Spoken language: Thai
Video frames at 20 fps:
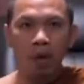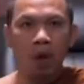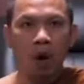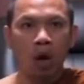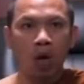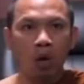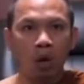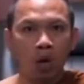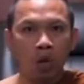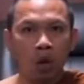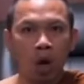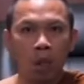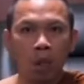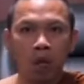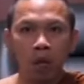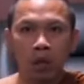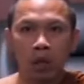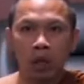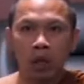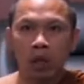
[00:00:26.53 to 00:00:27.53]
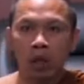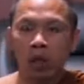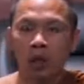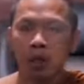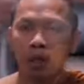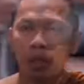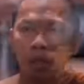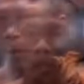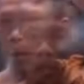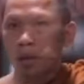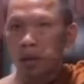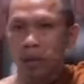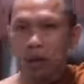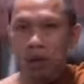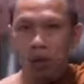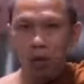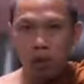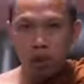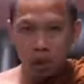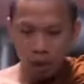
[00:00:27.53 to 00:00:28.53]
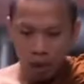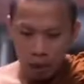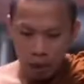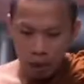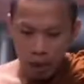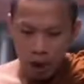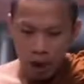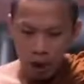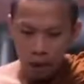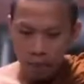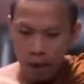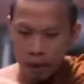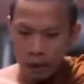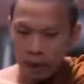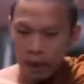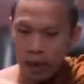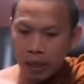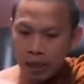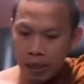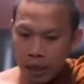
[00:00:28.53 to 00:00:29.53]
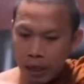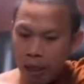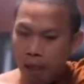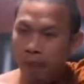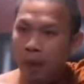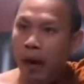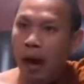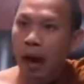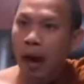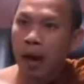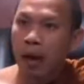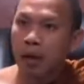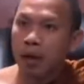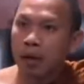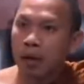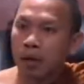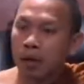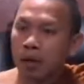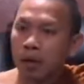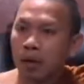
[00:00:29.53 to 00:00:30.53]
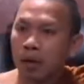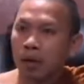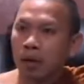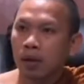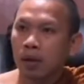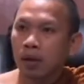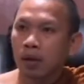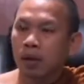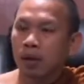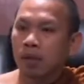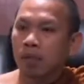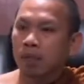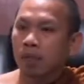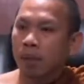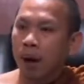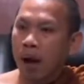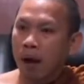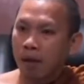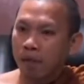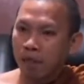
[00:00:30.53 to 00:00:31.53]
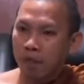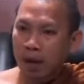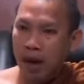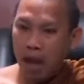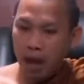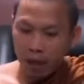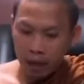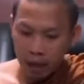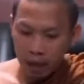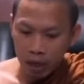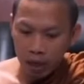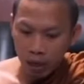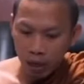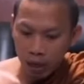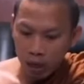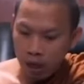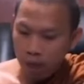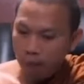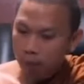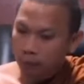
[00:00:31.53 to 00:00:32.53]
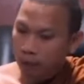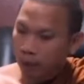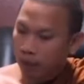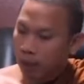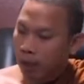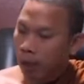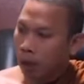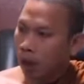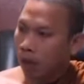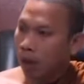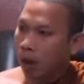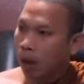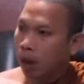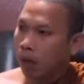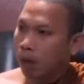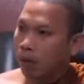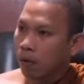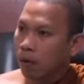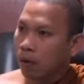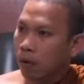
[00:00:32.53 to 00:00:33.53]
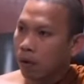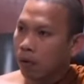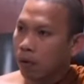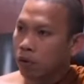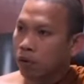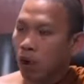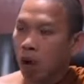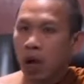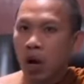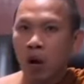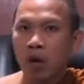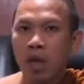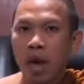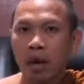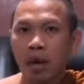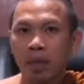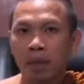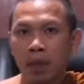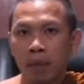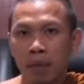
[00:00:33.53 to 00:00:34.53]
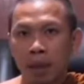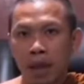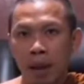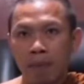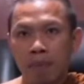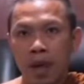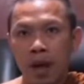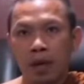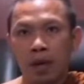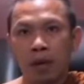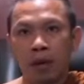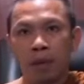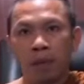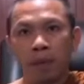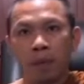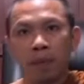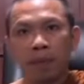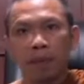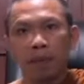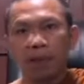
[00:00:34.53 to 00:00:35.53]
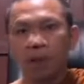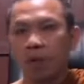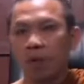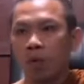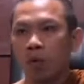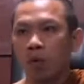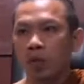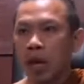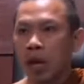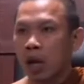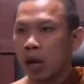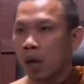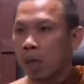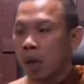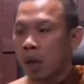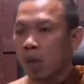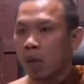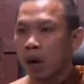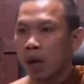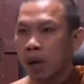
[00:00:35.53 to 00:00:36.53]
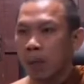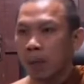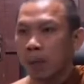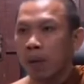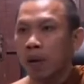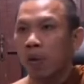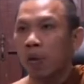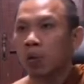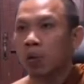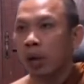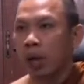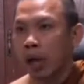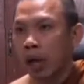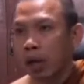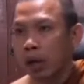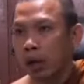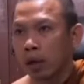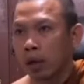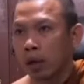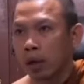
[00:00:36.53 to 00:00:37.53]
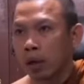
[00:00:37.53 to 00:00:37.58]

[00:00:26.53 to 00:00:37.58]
เมื่อก่อนทดสอบลูกศิษย์ลูกศิษย์ฉันข้าวในบาตรแต่ท่านฉันในพา พระฝรั่งเห็นนี่ก็เริ่มตำหนิแล้วว่า สอนเราอย่างหนึ่งทำไมทำอย่างหนึ่งหลวงปู่ชาท่านก็บอกว่าทำไมไม่ดูตัวเอง